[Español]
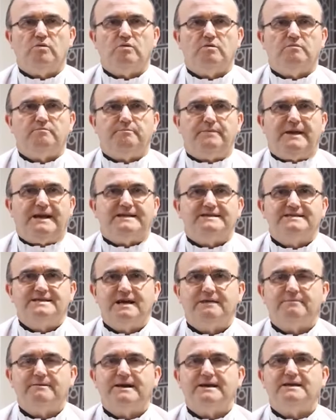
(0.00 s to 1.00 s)

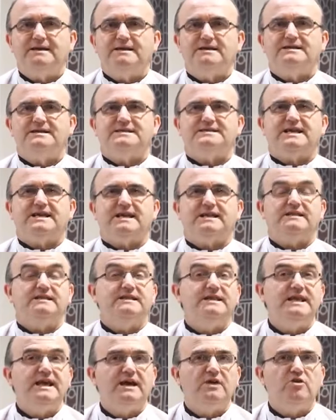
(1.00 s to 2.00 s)
pensaban,
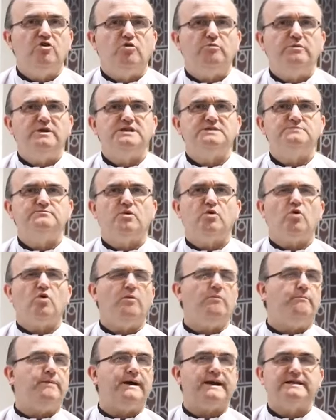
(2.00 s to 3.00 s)
sentían lo mismo,
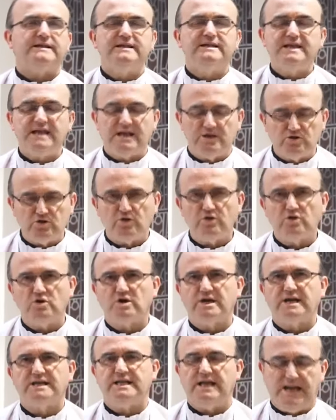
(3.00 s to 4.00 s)
compartían todo lo
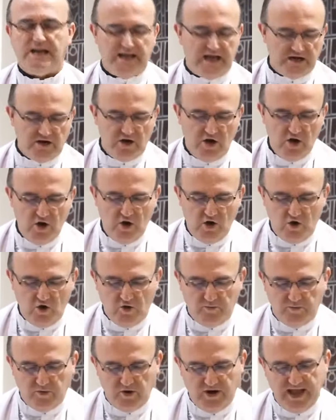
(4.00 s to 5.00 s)
que tenían,
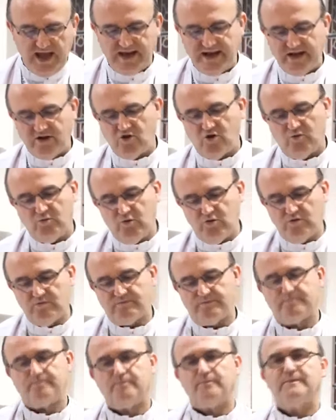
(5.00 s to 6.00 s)
lo ponían en común.
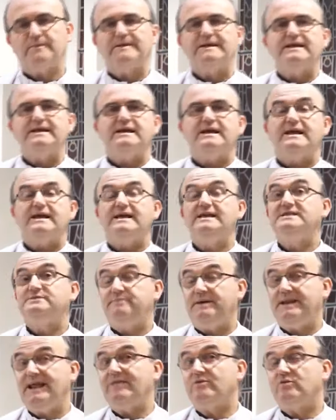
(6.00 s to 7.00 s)

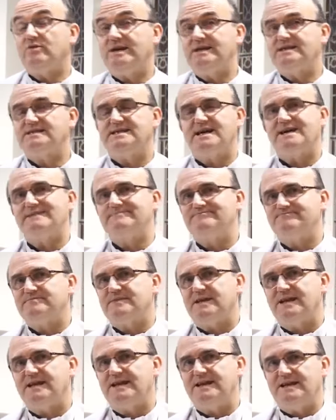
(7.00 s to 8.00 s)
Inspirado en esa,
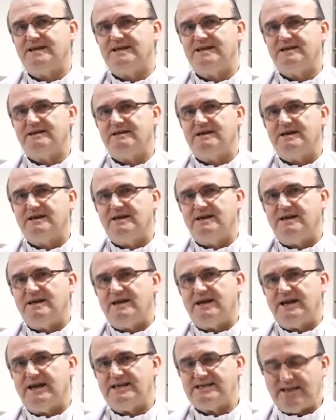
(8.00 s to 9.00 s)
en, eh,
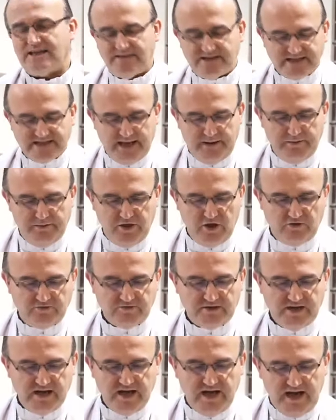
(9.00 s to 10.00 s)
esa descripción
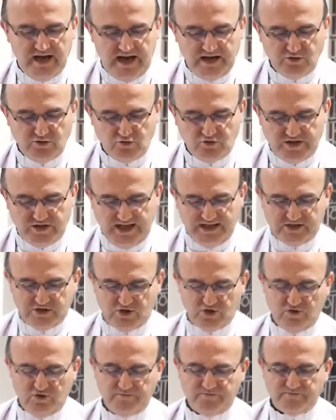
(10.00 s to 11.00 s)
hay un
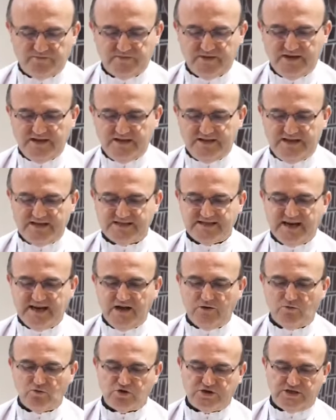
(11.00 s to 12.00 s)
texto de San
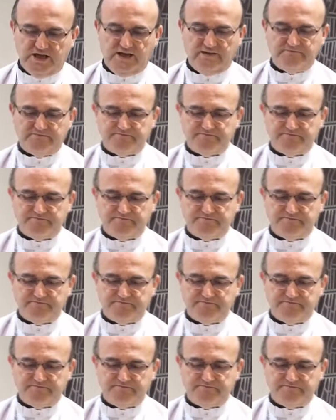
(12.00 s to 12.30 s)
Agustín